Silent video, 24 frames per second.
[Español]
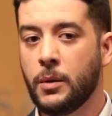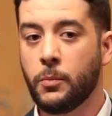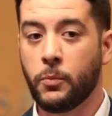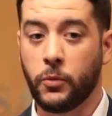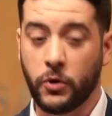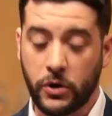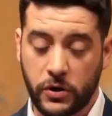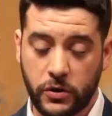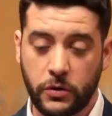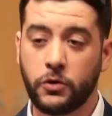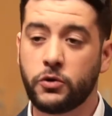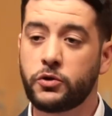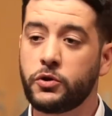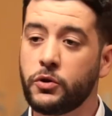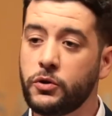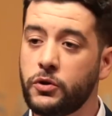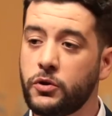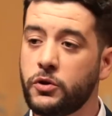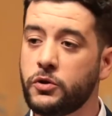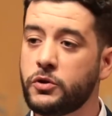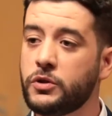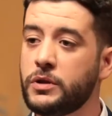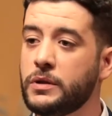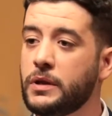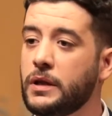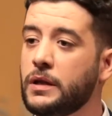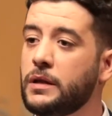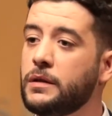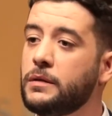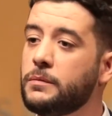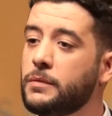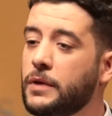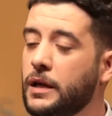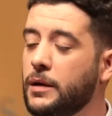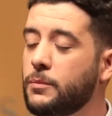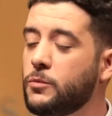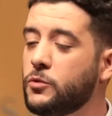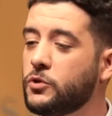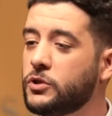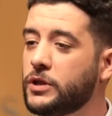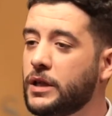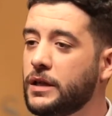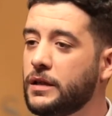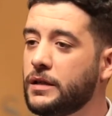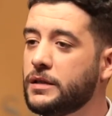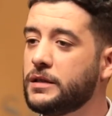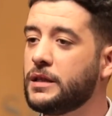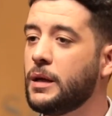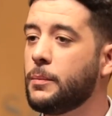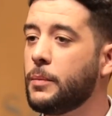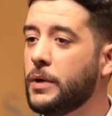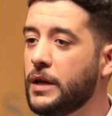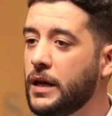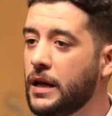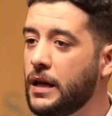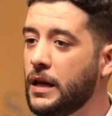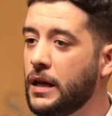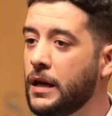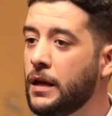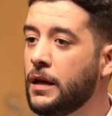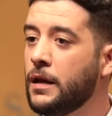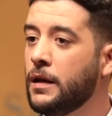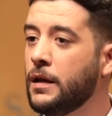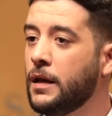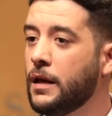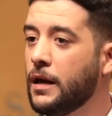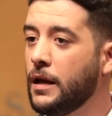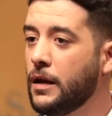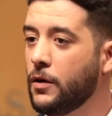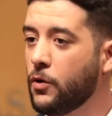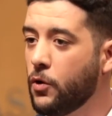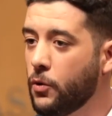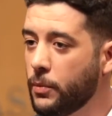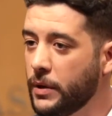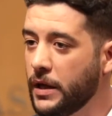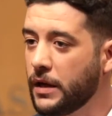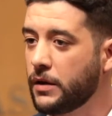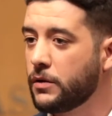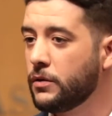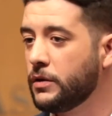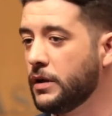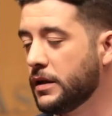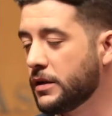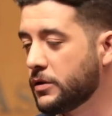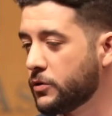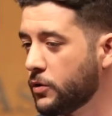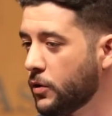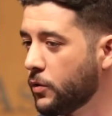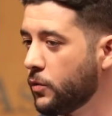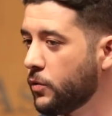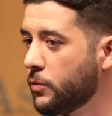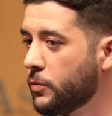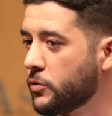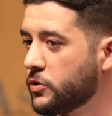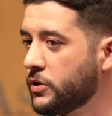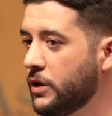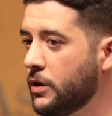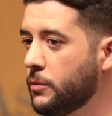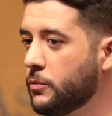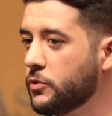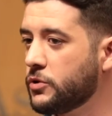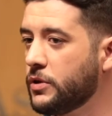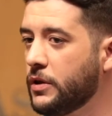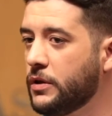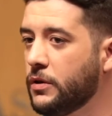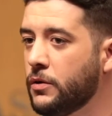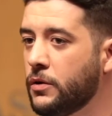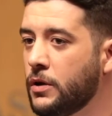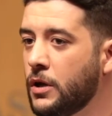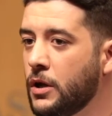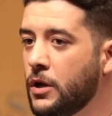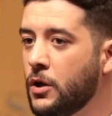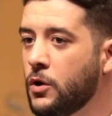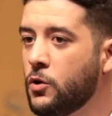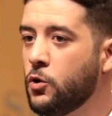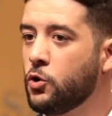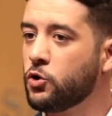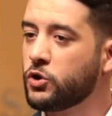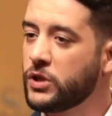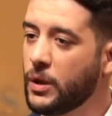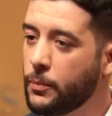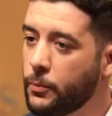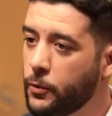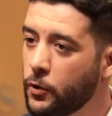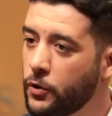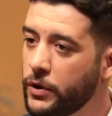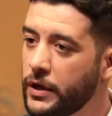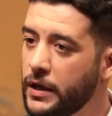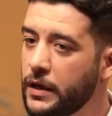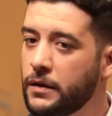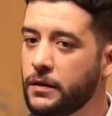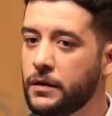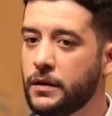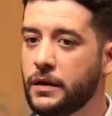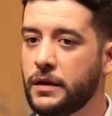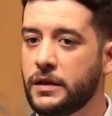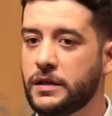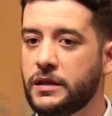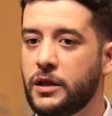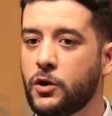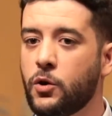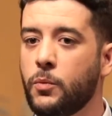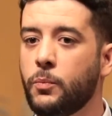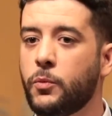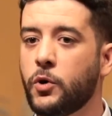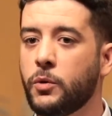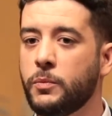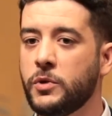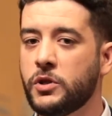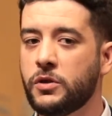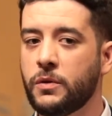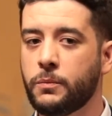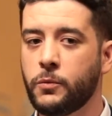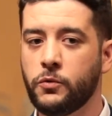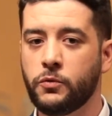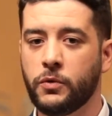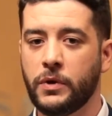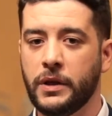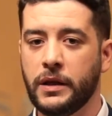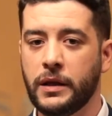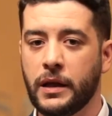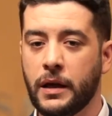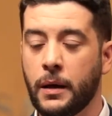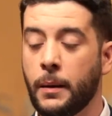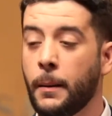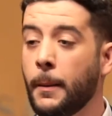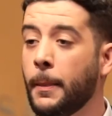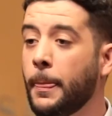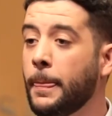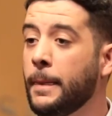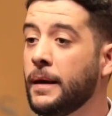Por eso nosotros eh, queremos que en esta PNL el Gobierno y el resto de grupos de la oposición nos apoye en este compromiso de puntualidad.